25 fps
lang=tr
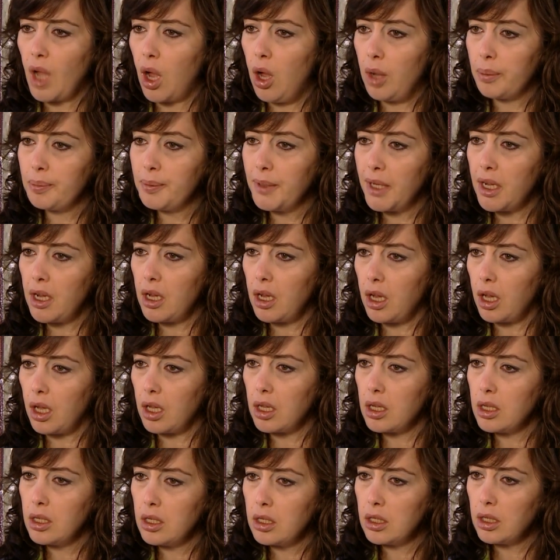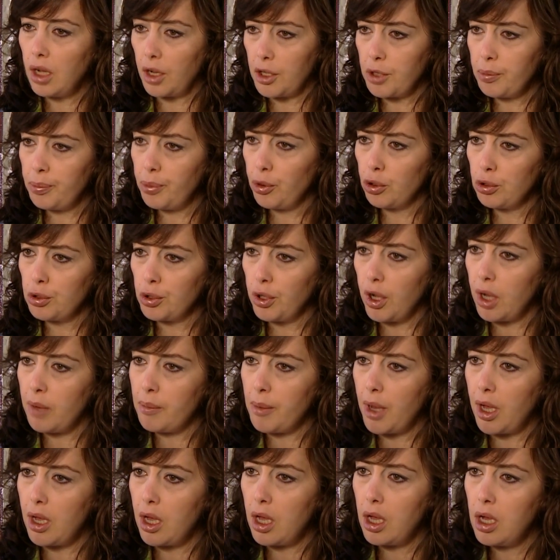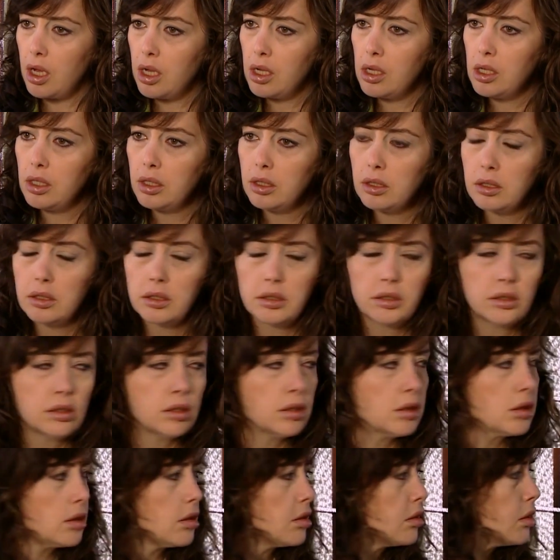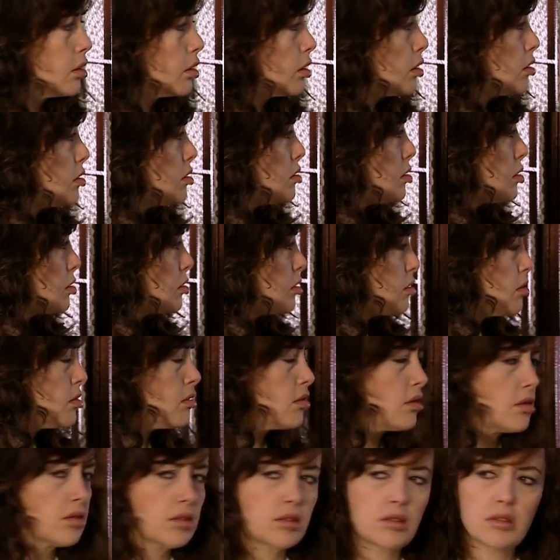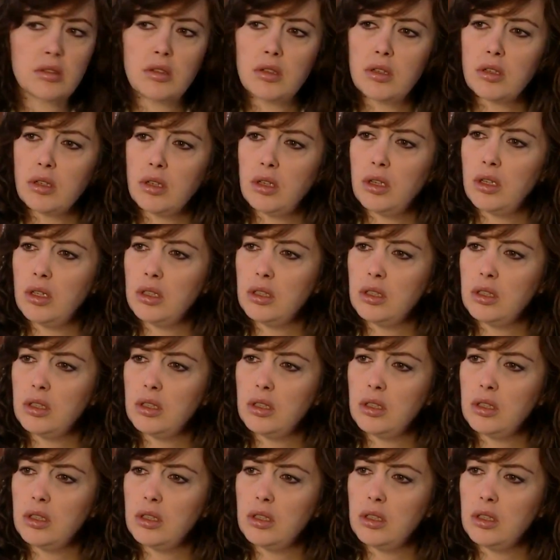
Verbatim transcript: Abla ayıp oluyor ama. Ayıp yorgan altında olur kızım.